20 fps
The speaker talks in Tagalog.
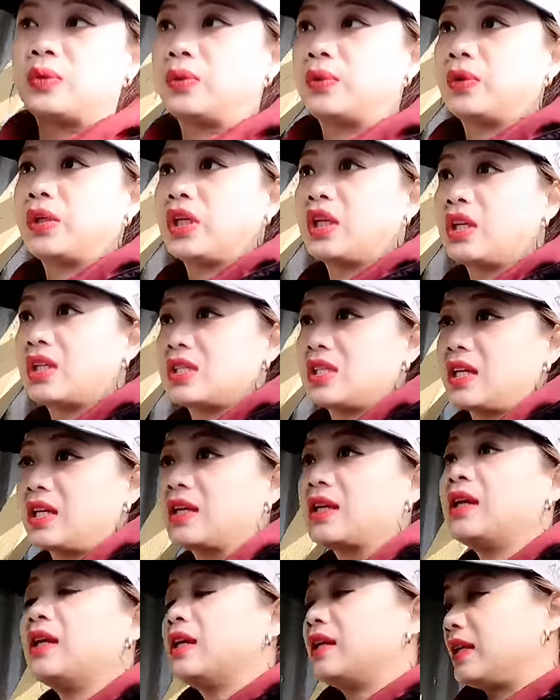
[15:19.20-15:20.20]
kukunin
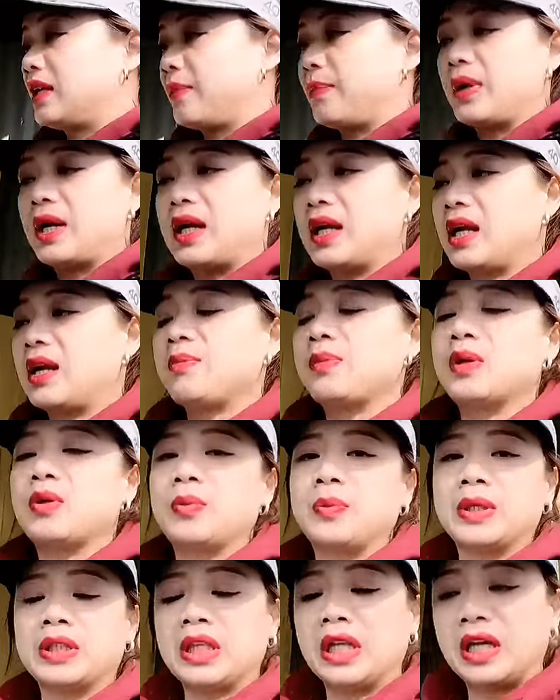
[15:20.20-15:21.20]
kasi napakarami
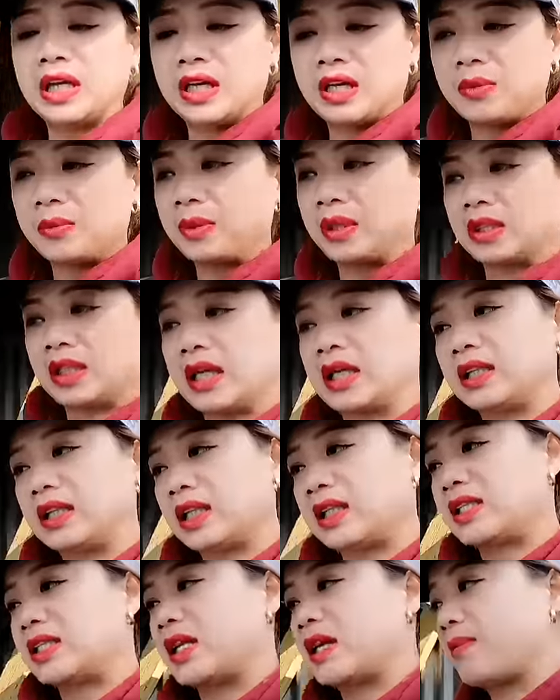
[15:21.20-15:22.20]
ko pa talagang
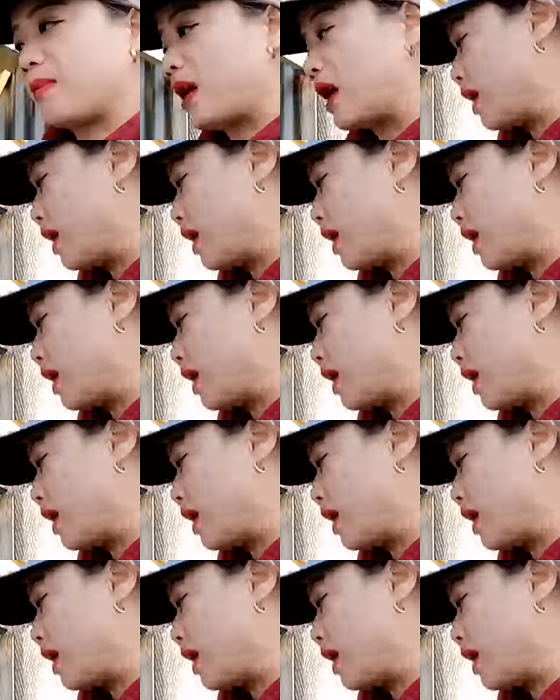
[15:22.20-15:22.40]
patatas sa